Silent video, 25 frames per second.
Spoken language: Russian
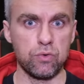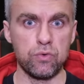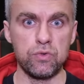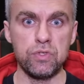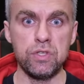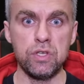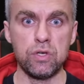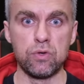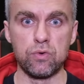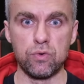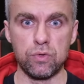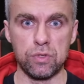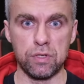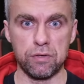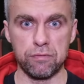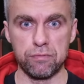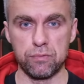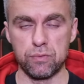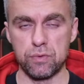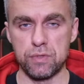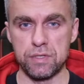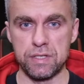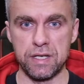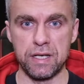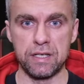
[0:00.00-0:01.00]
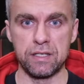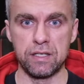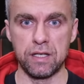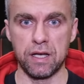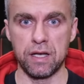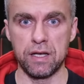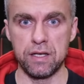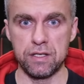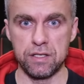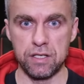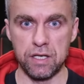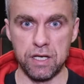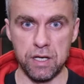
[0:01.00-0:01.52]
нейронов. То есть когда
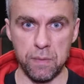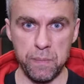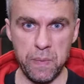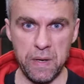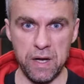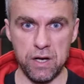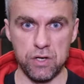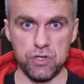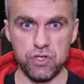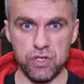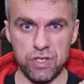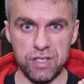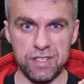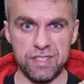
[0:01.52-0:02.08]
эти капиллярчики